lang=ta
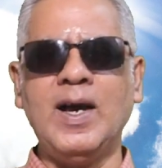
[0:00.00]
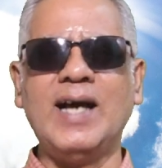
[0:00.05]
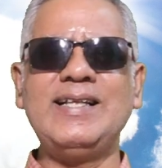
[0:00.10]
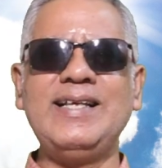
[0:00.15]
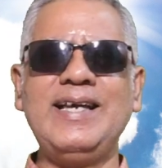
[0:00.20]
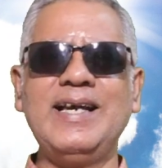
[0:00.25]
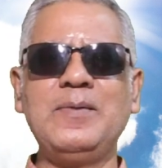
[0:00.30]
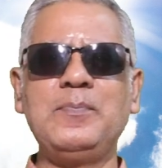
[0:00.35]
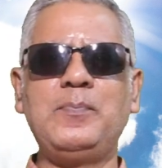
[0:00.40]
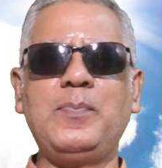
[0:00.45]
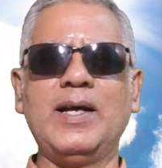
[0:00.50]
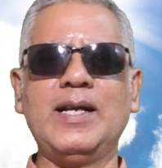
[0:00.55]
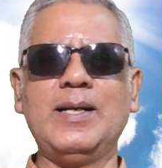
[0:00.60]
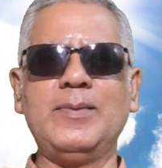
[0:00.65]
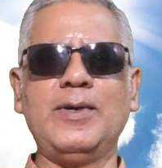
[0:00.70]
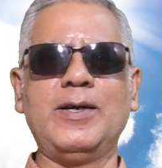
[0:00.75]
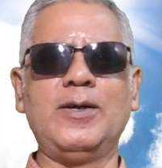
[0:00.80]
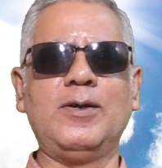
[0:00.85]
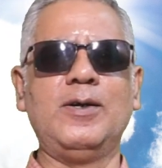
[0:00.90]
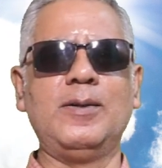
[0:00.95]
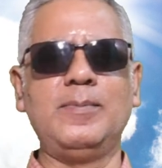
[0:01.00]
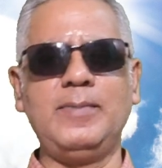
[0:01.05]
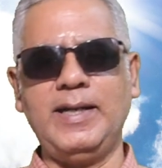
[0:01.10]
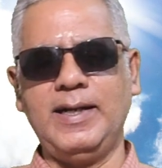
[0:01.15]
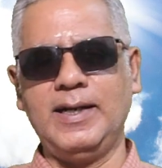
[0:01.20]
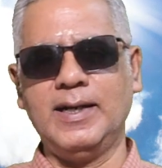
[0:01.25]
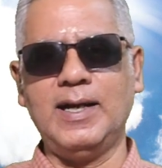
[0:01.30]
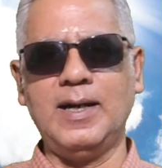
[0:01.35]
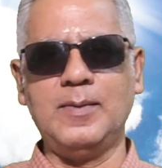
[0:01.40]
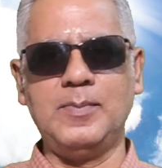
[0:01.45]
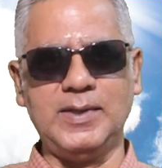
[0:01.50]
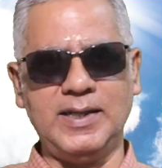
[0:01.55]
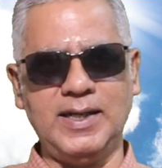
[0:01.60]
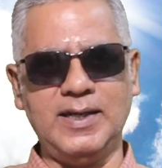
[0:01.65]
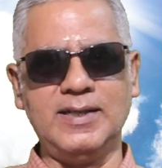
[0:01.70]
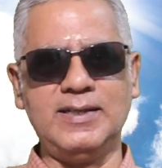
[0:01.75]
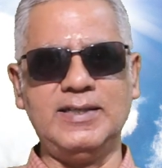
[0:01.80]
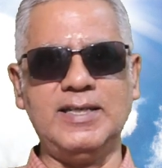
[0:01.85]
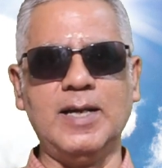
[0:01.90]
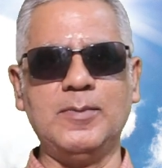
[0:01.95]
அது ஏன் பனைமரம் அப்படின்னா
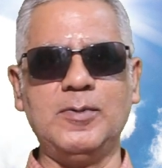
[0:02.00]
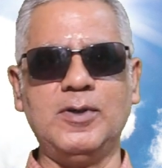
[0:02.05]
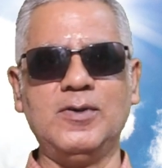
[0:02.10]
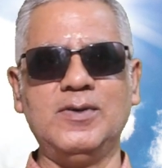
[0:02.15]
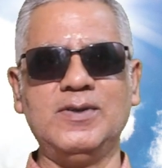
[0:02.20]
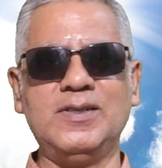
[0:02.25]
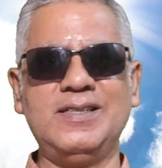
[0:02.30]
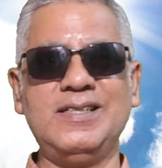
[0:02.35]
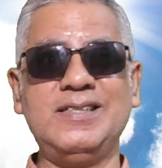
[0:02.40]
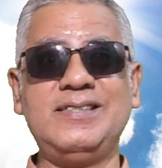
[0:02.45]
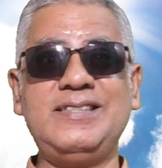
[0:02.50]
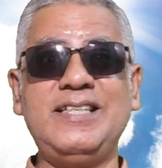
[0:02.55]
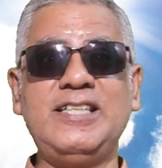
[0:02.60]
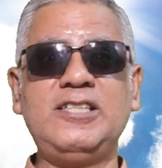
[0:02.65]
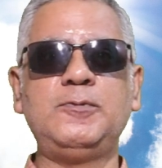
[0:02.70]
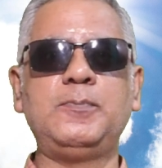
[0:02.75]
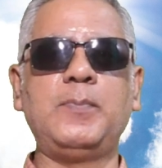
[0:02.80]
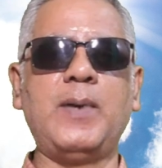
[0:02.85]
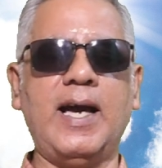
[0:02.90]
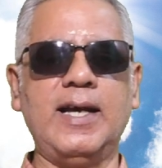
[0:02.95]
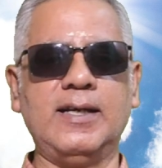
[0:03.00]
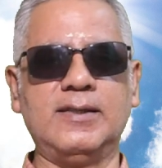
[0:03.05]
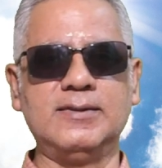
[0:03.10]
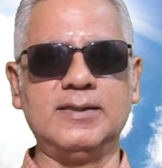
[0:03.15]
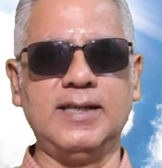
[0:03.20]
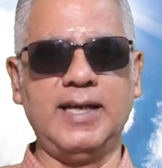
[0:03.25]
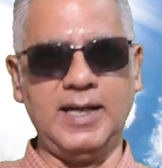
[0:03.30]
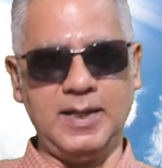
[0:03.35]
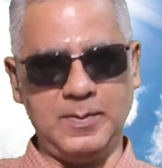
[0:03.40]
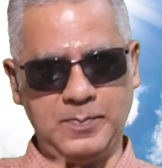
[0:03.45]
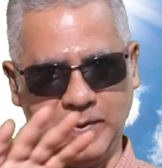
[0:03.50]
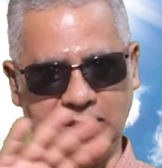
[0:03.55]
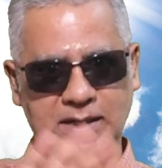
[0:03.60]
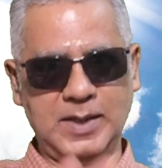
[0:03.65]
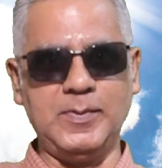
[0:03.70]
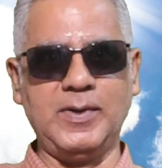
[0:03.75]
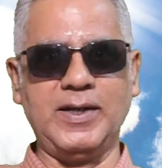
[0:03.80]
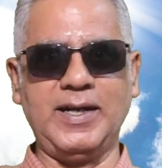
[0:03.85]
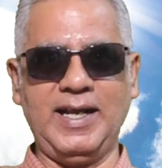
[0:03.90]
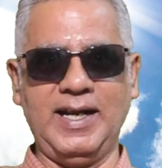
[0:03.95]
அப்பதான் எனக்கு ஞாபகம் வந்தது சிக்ஸ் பேக்ஸ் ஏன்னா
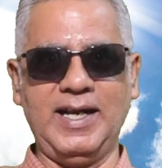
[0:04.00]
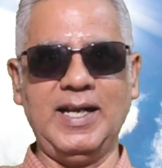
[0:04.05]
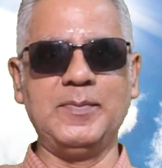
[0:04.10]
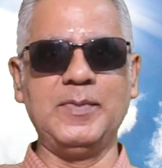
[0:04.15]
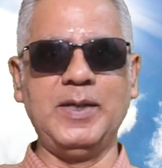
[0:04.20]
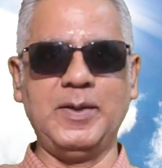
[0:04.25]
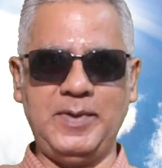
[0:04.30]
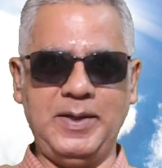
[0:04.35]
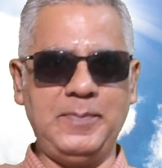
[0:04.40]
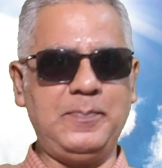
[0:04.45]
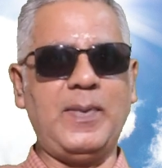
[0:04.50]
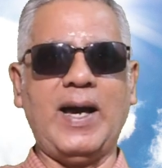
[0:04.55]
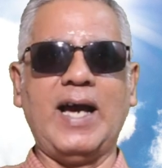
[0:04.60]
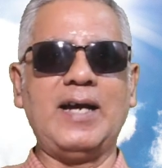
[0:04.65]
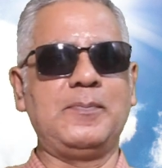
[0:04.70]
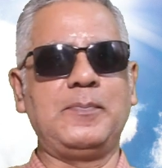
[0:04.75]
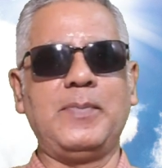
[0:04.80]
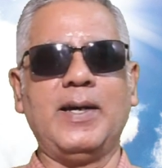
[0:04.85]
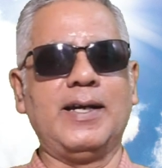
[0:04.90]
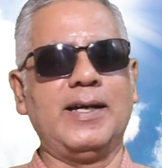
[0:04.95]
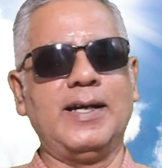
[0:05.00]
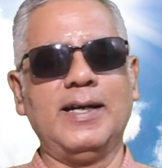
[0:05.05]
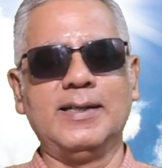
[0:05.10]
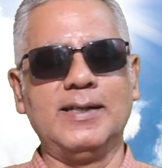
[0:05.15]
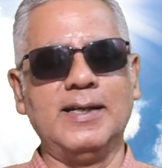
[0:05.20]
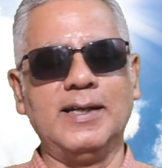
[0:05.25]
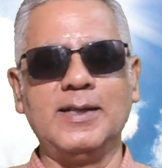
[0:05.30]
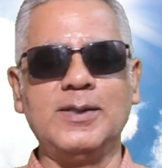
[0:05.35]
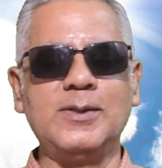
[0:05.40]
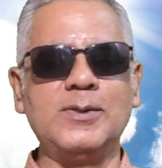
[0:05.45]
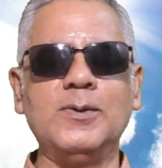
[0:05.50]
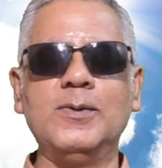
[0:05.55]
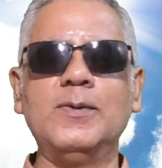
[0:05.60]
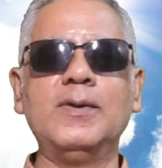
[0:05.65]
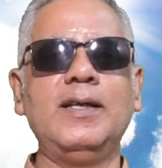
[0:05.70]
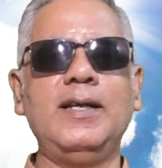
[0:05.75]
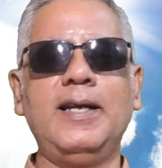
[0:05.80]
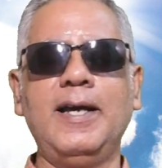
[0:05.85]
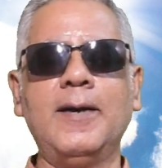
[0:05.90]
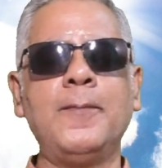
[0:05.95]
பனைமரம் எல்லாமே அப்படி பேக் பேக்காக தான் இருக்கும்
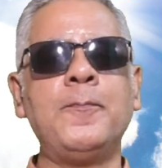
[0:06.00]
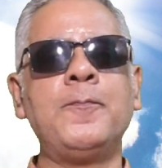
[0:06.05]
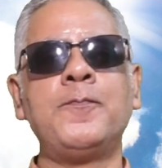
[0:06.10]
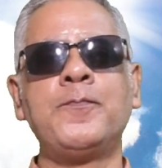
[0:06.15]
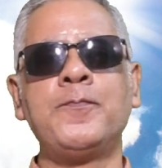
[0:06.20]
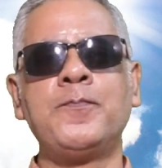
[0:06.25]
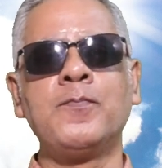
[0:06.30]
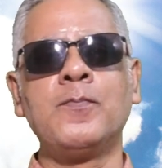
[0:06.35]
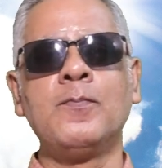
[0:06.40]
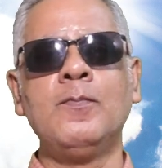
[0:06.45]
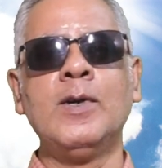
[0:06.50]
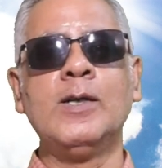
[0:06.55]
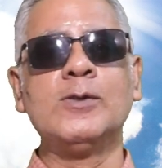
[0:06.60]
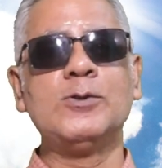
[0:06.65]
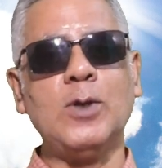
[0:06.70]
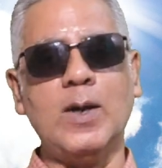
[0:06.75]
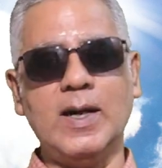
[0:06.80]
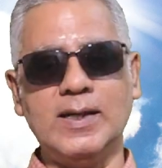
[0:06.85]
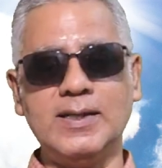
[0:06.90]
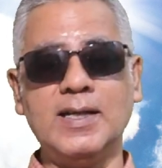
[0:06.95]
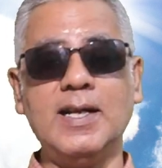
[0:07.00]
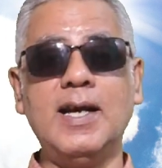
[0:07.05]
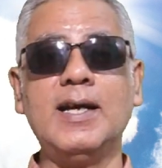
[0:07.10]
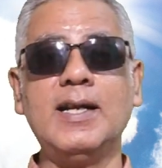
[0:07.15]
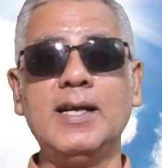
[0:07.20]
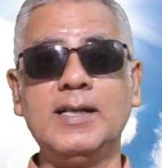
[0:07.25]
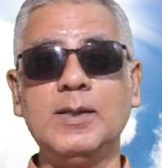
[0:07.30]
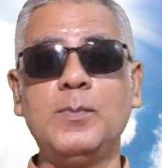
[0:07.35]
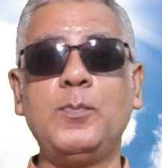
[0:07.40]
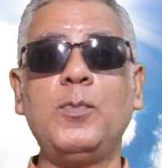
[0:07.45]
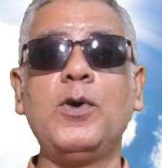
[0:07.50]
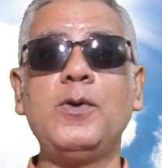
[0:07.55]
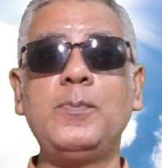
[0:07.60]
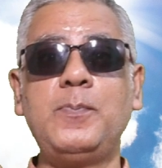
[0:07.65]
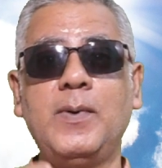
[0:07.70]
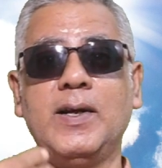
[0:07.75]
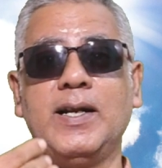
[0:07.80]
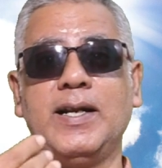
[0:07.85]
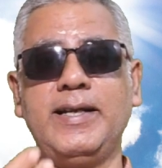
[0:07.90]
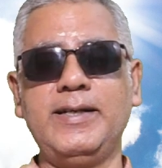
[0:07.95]
இல்லையா ஸோ அதனால அதை
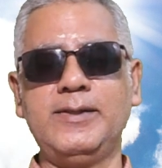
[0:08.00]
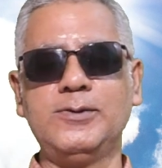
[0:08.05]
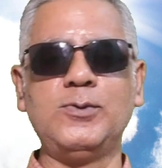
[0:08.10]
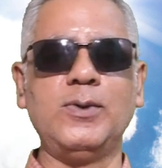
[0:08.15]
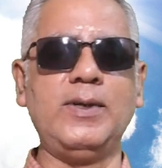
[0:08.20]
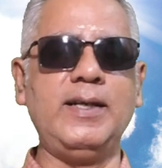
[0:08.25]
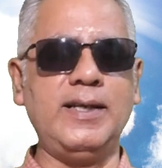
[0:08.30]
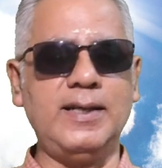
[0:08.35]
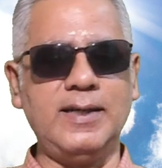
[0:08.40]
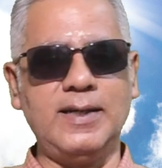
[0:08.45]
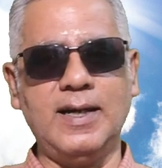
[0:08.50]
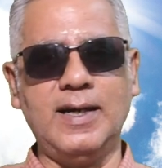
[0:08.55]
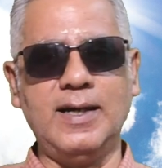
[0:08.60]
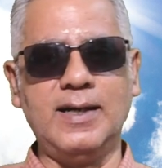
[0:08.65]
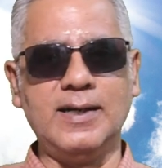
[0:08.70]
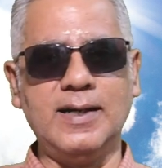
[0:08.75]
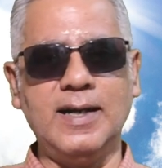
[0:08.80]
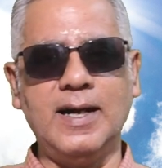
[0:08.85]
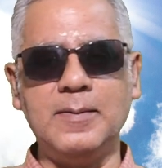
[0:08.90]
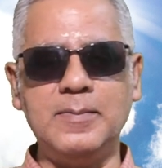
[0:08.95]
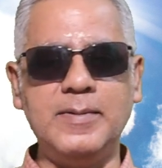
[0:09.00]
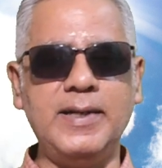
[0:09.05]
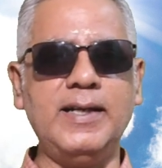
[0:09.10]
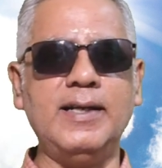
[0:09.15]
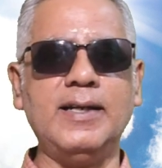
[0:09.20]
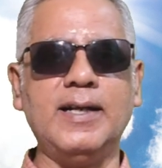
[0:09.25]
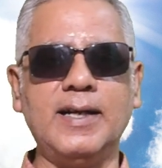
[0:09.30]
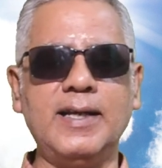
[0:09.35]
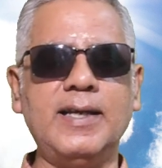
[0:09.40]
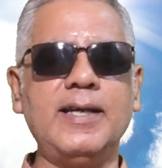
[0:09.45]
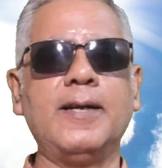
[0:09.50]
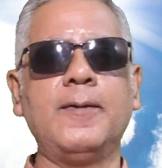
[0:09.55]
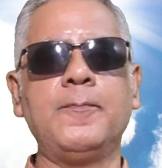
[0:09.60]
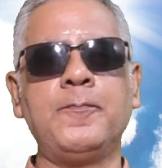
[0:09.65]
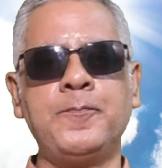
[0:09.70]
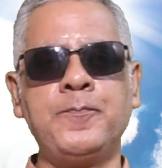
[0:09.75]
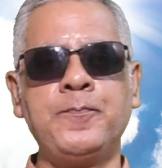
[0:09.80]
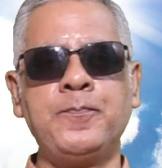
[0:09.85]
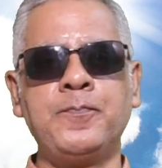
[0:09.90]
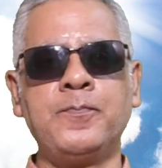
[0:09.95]
பொற்பனைன்னு சொல்லியிருக்கார் அப்படின்னு நினைக்கிறேன்